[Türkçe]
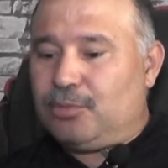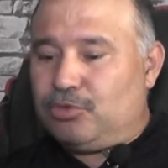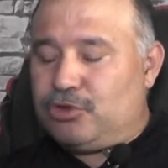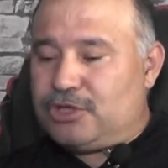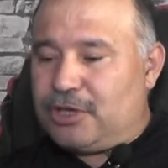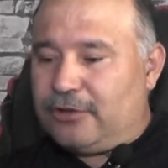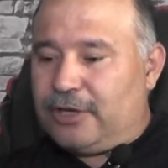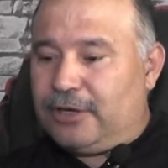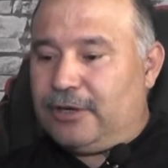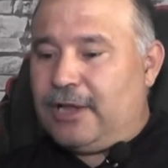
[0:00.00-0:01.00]
Bu
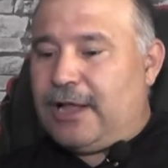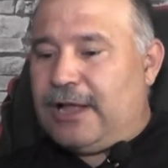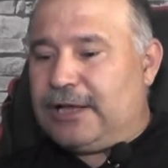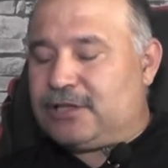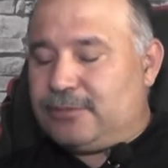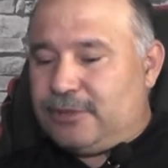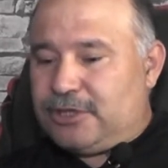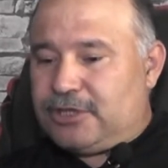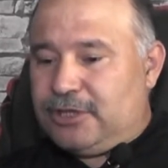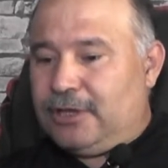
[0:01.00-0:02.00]
insanlar her zaman
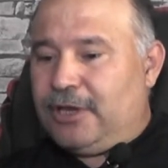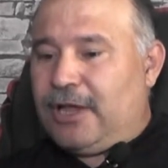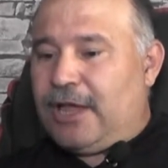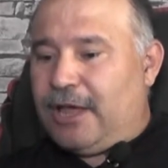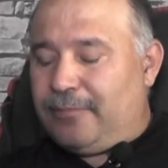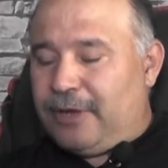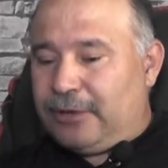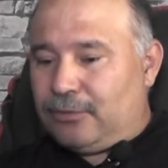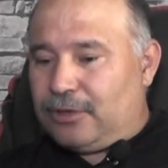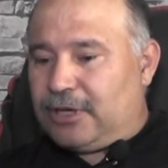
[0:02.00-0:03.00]
için hem ben
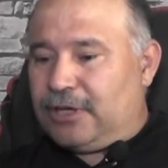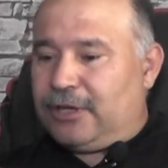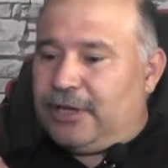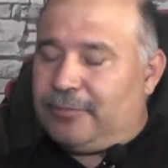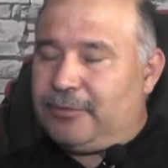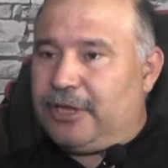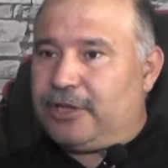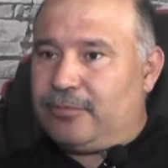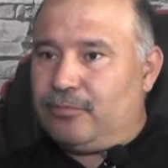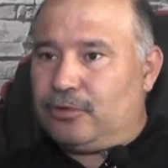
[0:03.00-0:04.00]
olarak hem de
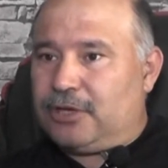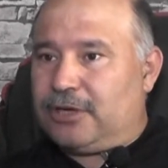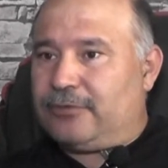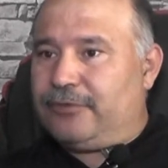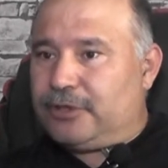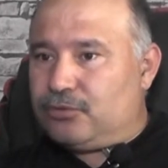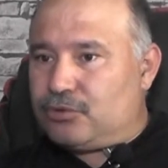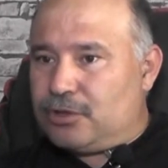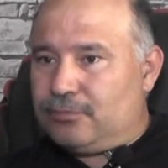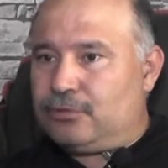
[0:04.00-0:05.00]
ekibim olarak Fethi
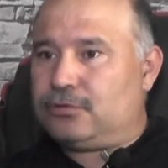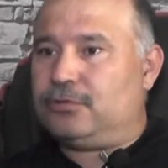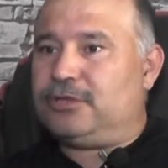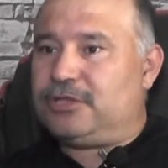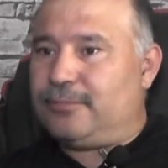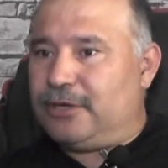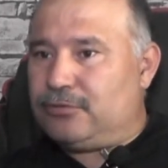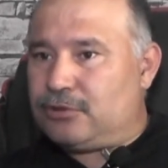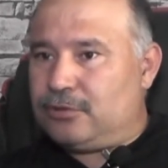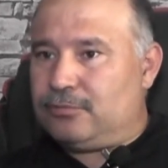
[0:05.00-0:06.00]
Ustam olsun, İsmail
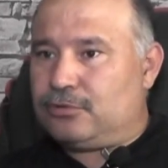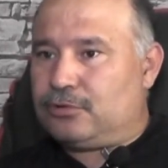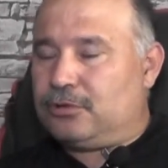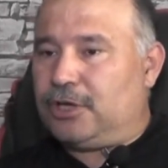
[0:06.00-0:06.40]
Ustam olsun,